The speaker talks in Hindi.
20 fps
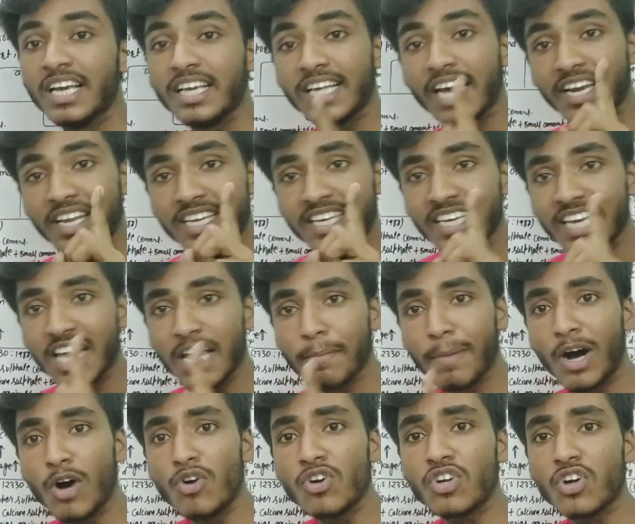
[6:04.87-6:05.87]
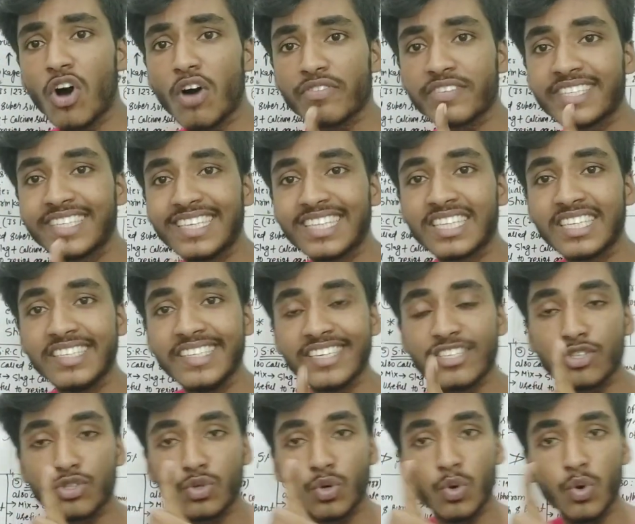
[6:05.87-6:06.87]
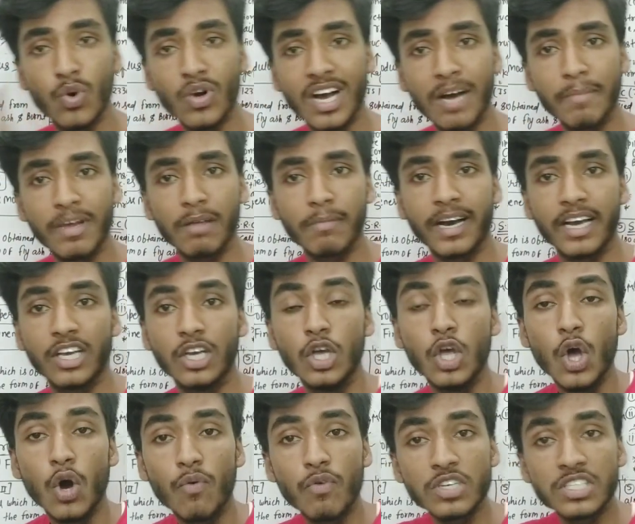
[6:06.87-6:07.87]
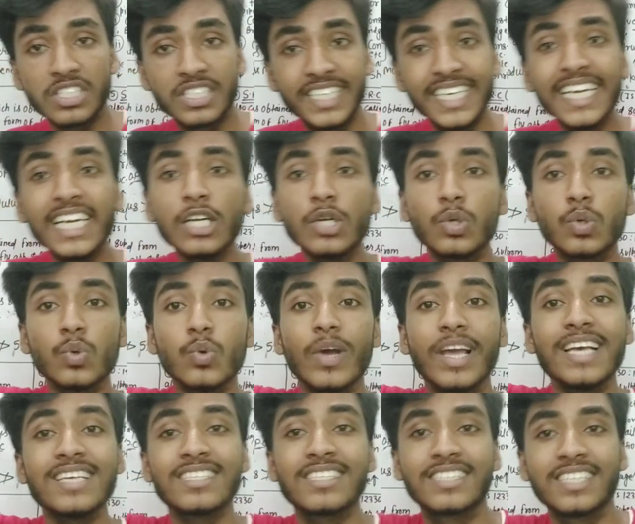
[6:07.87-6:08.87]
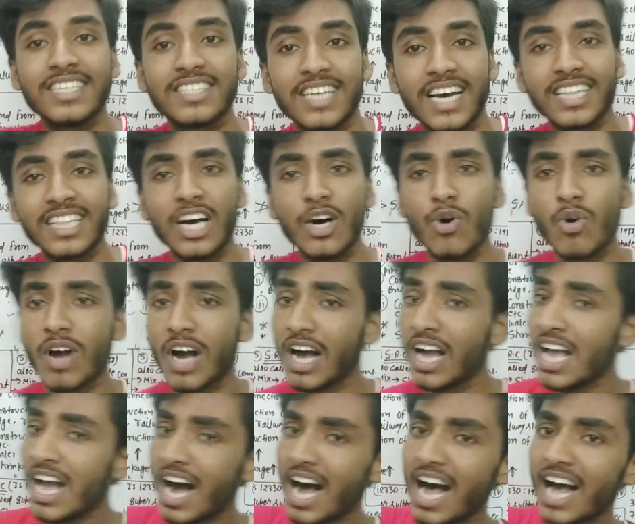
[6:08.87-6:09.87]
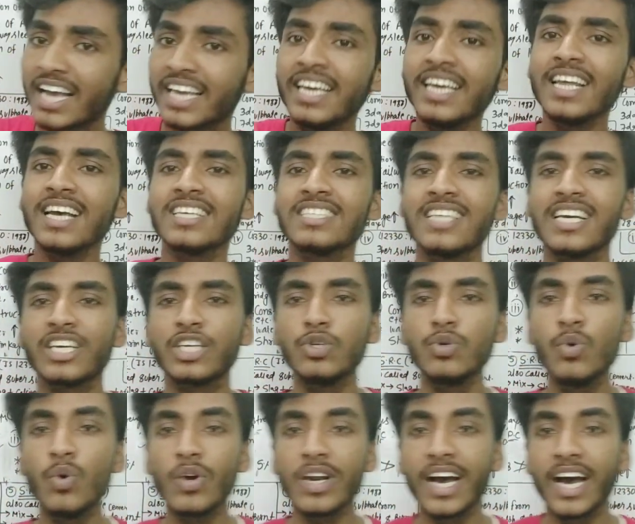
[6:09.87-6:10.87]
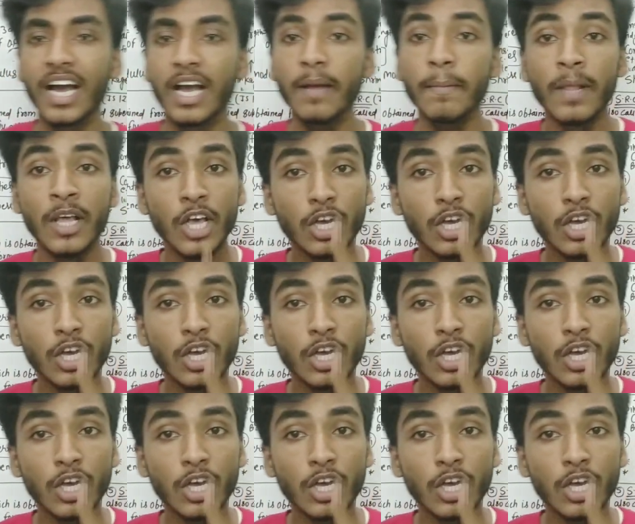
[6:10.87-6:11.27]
यानी कि अमाउंट ऑफ सी थ्री एस जो होगा मेरे भाई वो सी टू एस से ज्यादा होगा आखिर ऐसा क्यों हो रहा है